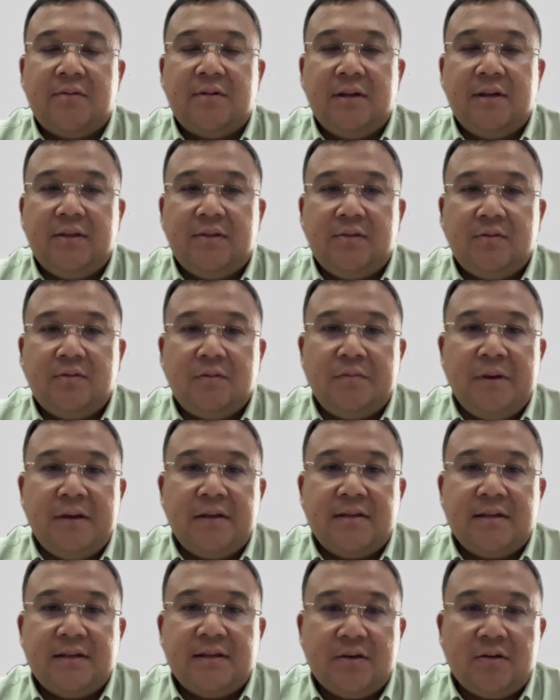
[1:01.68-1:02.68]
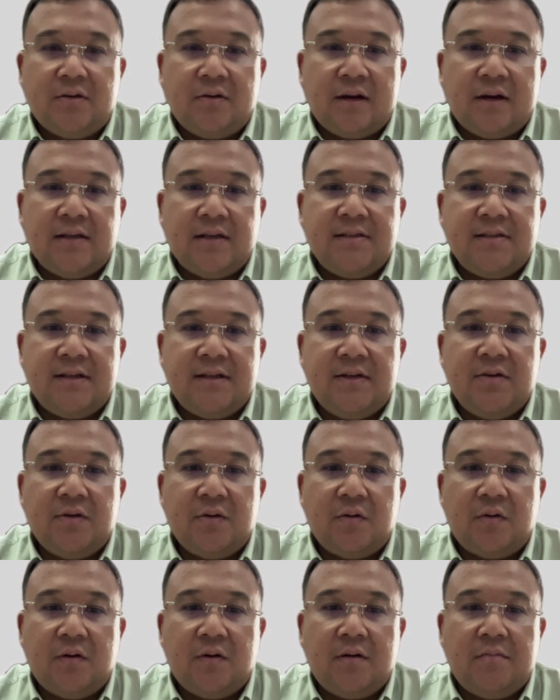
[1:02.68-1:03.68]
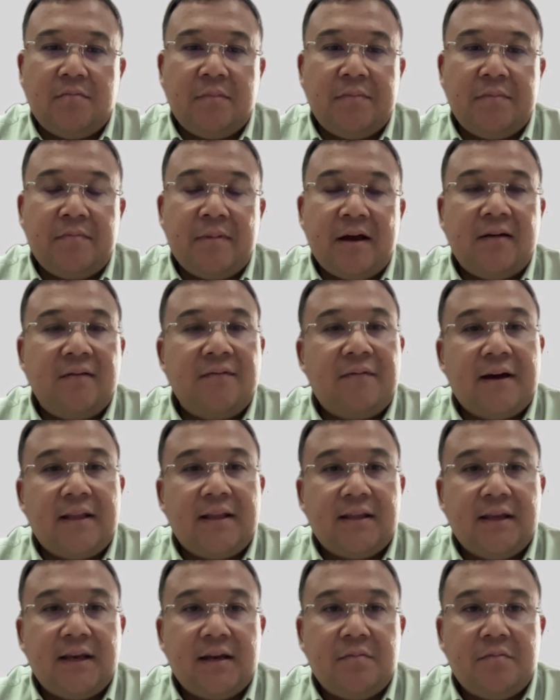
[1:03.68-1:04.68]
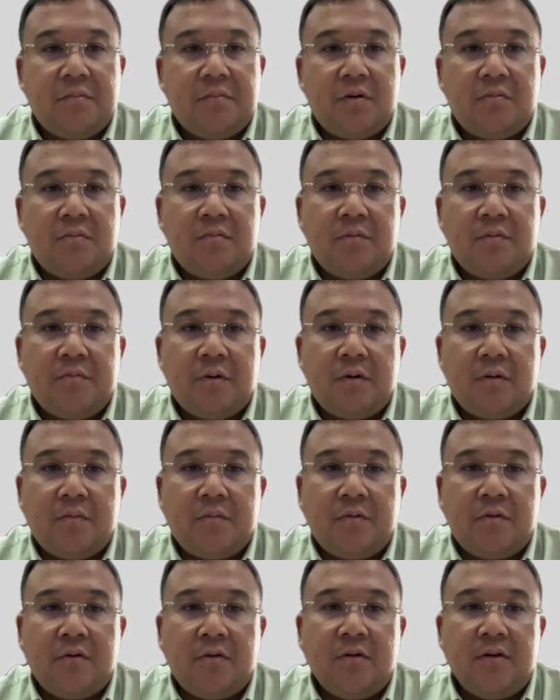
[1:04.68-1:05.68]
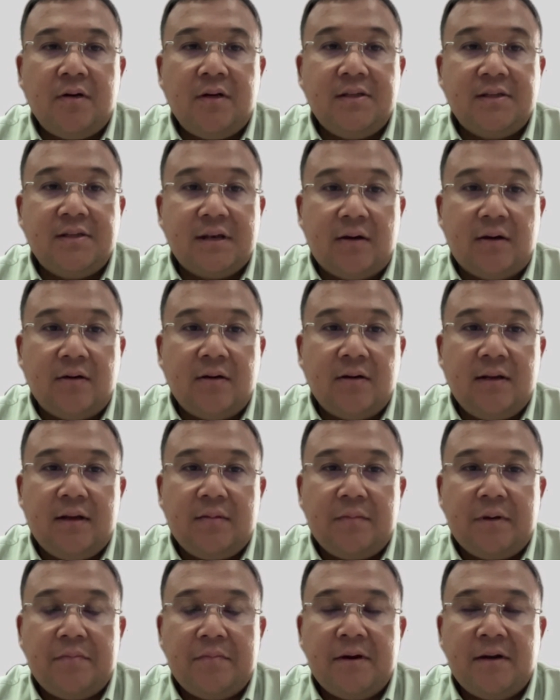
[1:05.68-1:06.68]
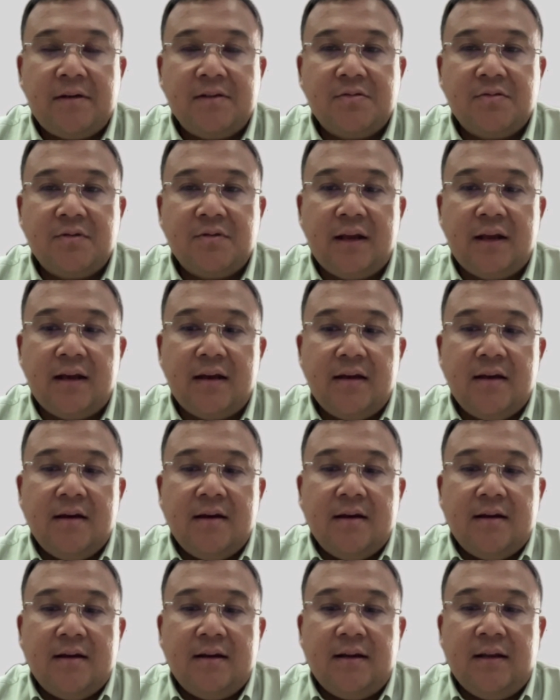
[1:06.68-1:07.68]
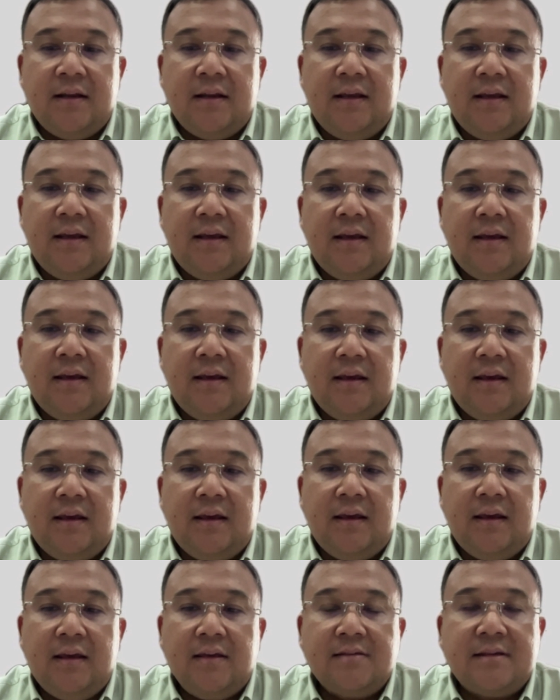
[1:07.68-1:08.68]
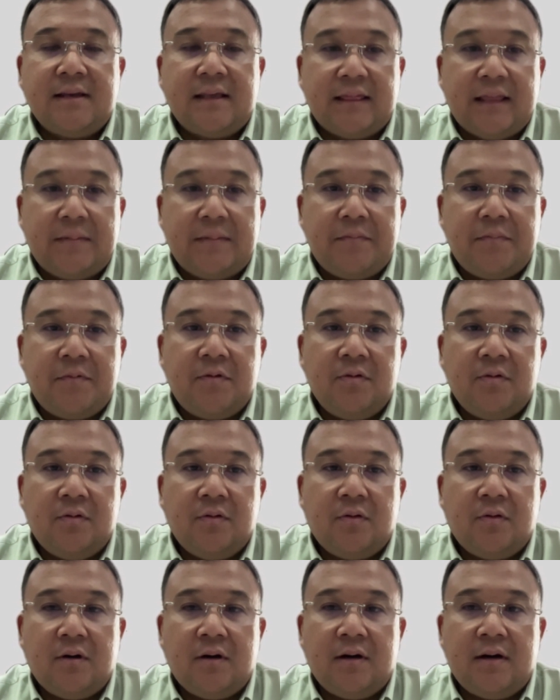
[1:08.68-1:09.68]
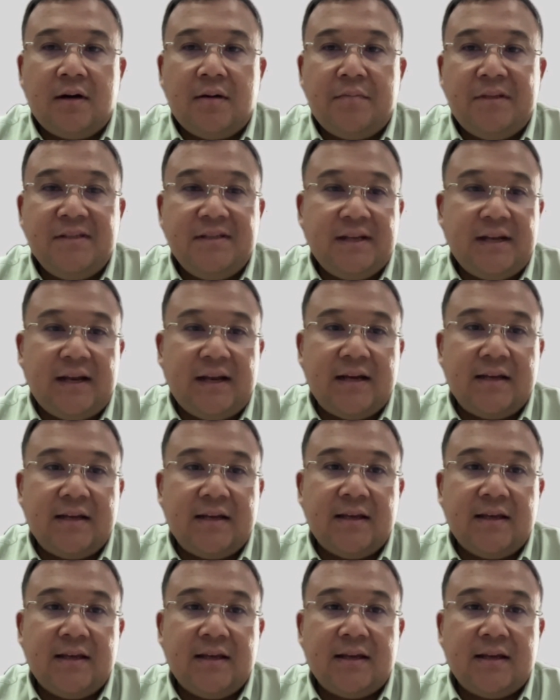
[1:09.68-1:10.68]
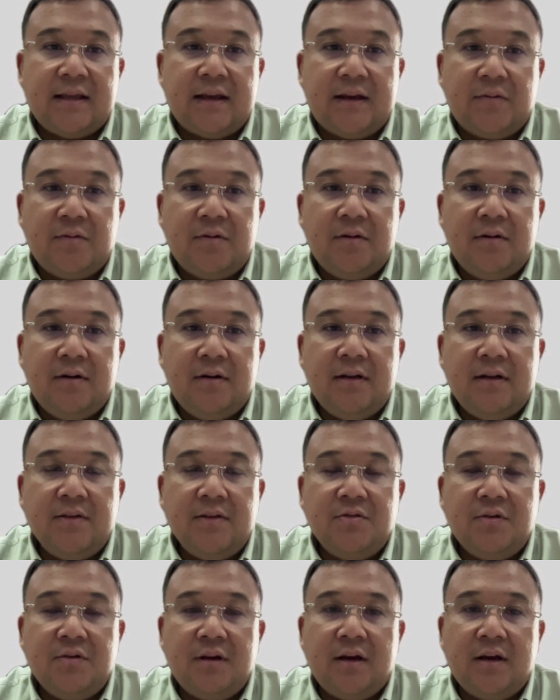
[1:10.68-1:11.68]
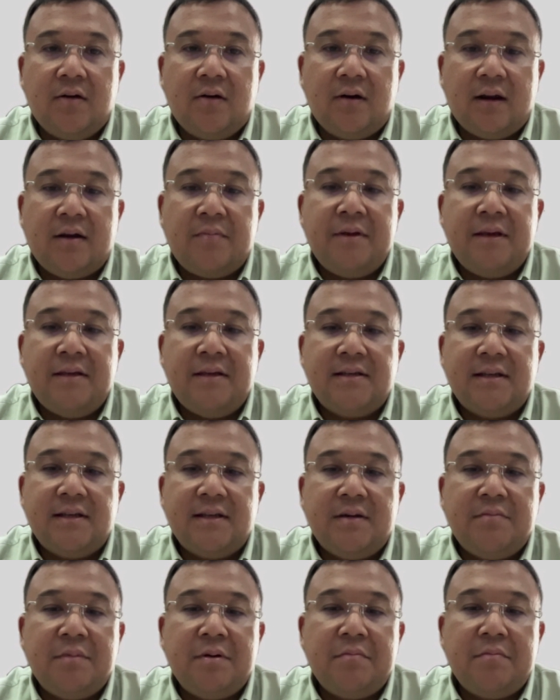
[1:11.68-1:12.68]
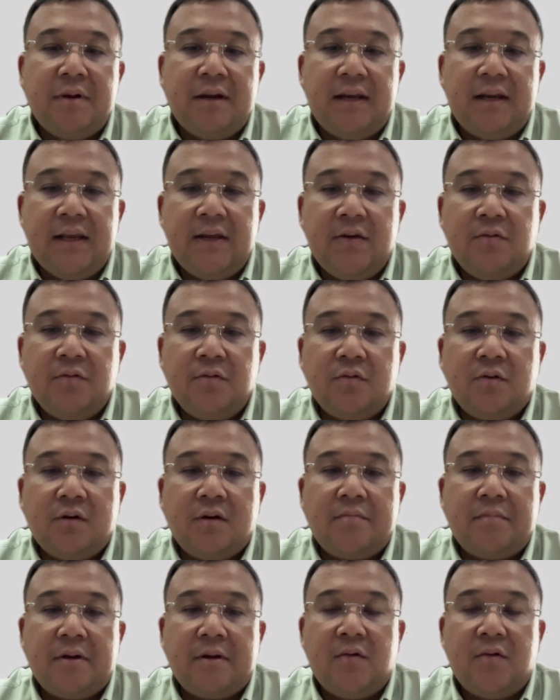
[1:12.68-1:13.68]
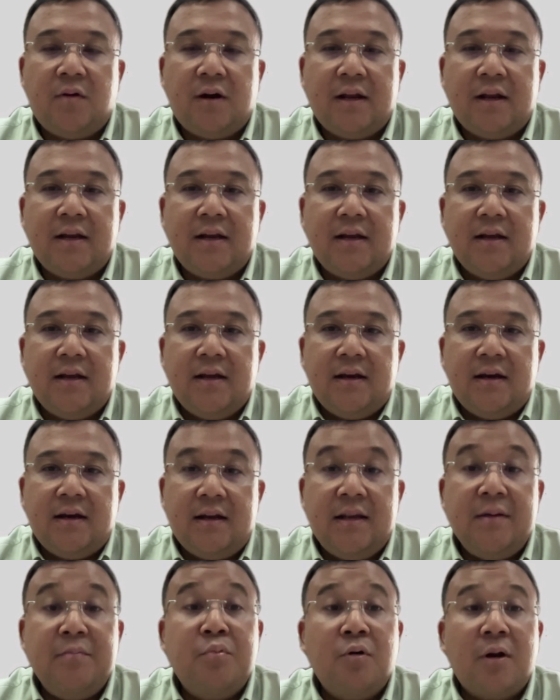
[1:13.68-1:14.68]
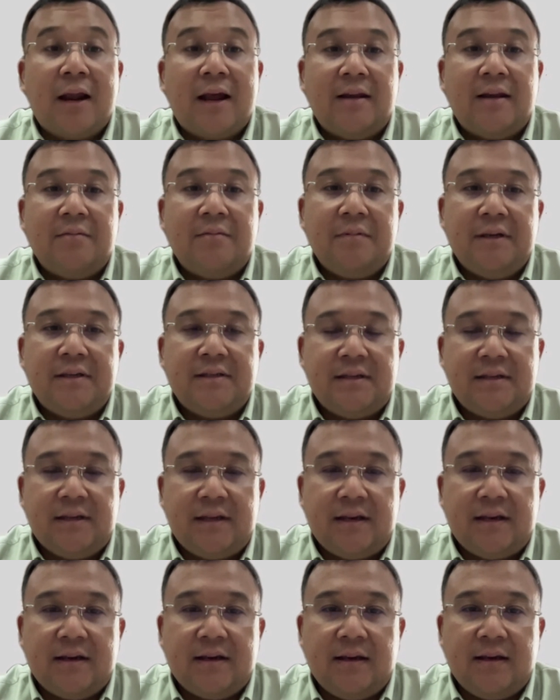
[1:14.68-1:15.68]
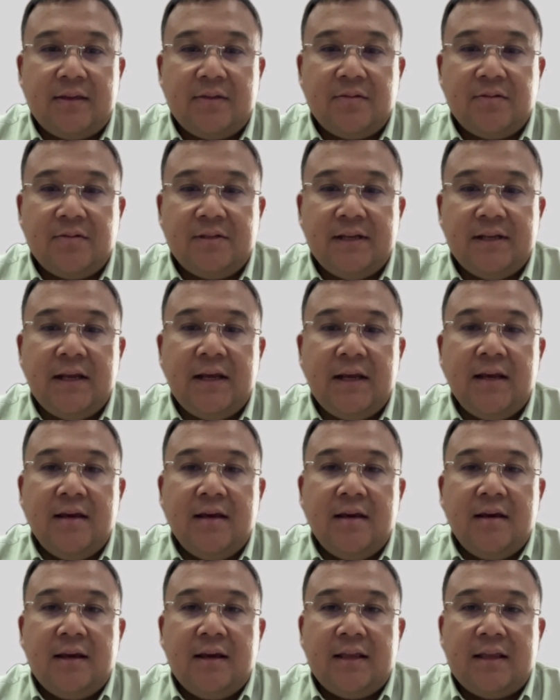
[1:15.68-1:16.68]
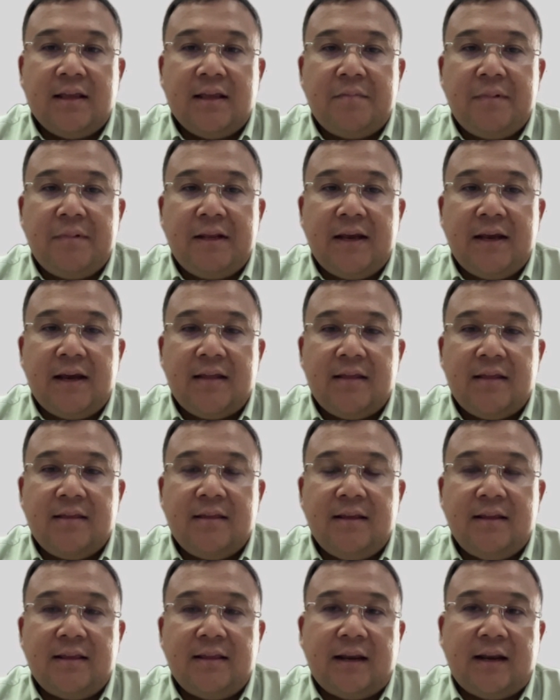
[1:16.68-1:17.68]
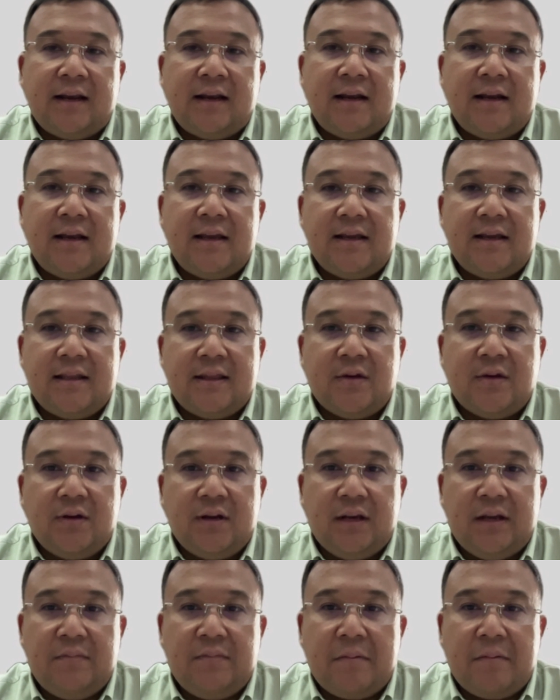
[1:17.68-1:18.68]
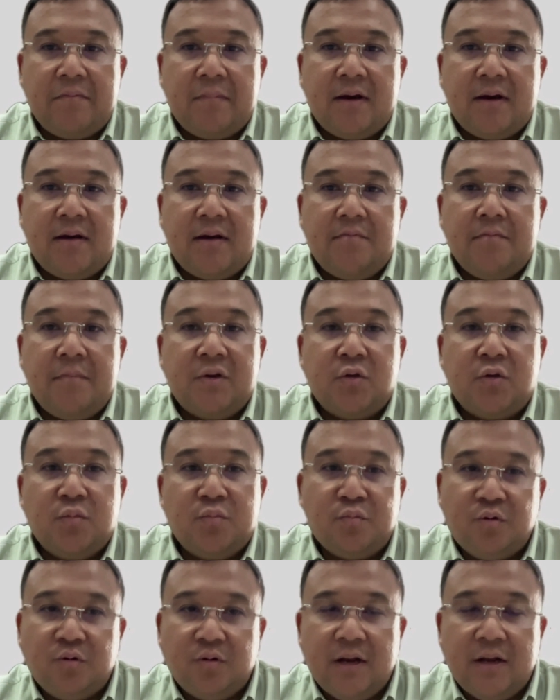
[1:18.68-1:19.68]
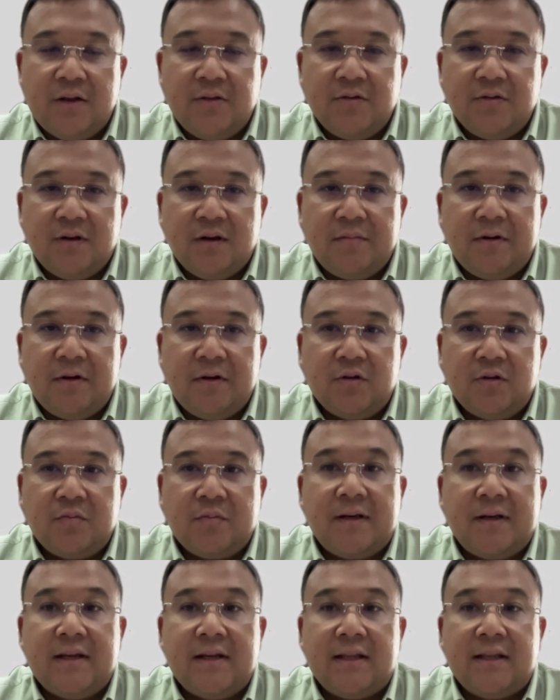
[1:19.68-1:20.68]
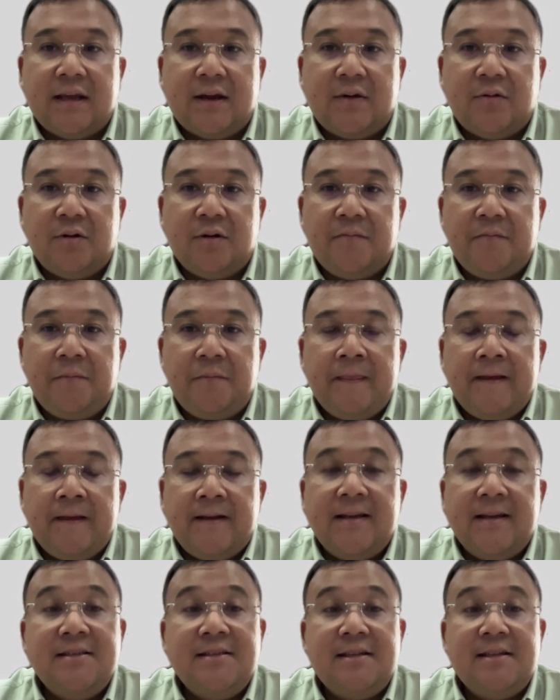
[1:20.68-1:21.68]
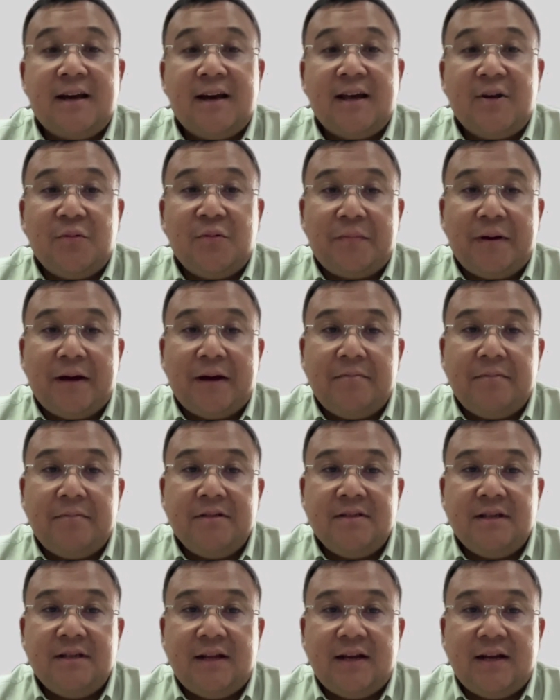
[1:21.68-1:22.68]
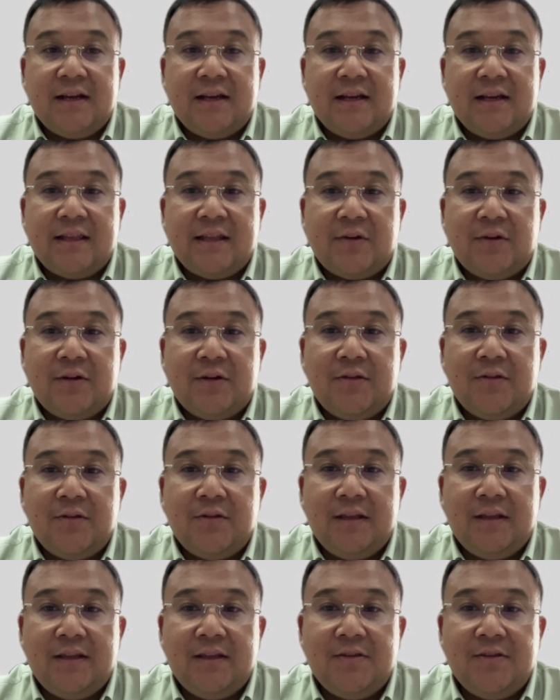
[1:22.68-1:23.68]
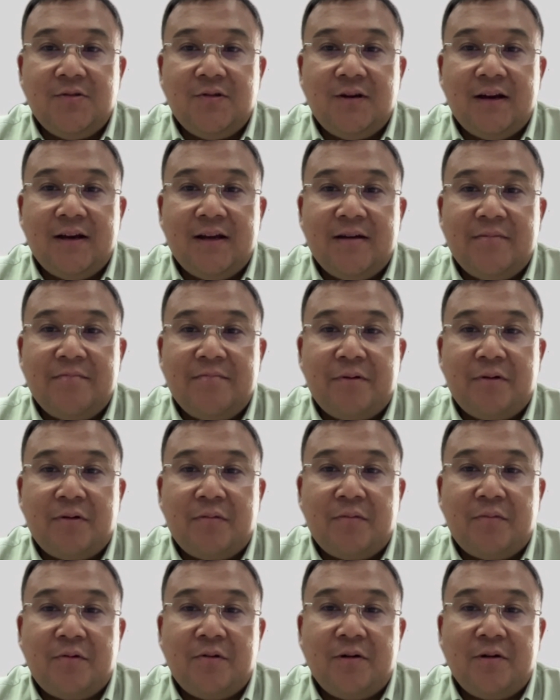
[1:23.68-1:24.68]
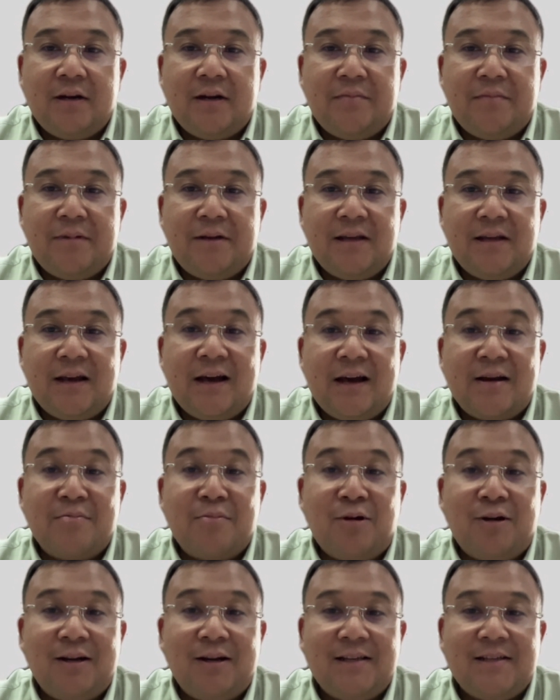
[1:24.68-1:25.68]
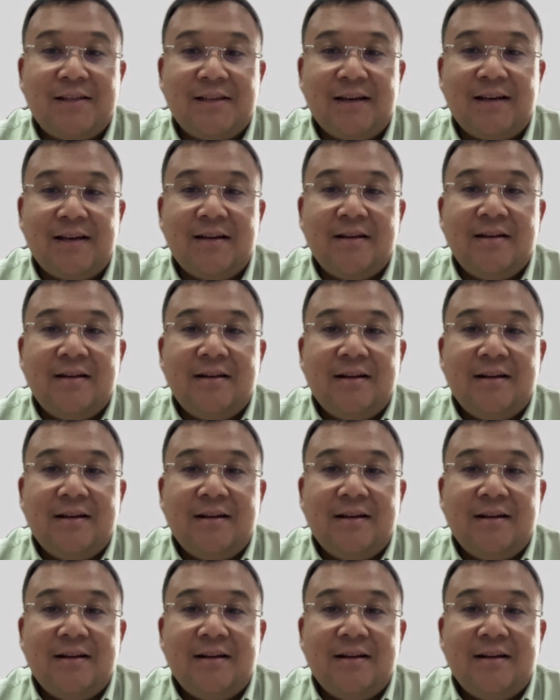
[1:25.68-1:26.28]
tahun itu biasanya orang cenderung memanfaatkan promo-promo diskon yang memang sudah di setup untuk uh, menjelang akhir tahun dan juga orang biasanya membeli untuk keperluan liburan biasanya gitu. Jadi kita melihat di tren akhir tahun ini memang bertumbuh dan juga menutup akhir tahun. Dan jangan lupa menjelang akhir tahun itu kita juga ada promo namanya Harbolnas ya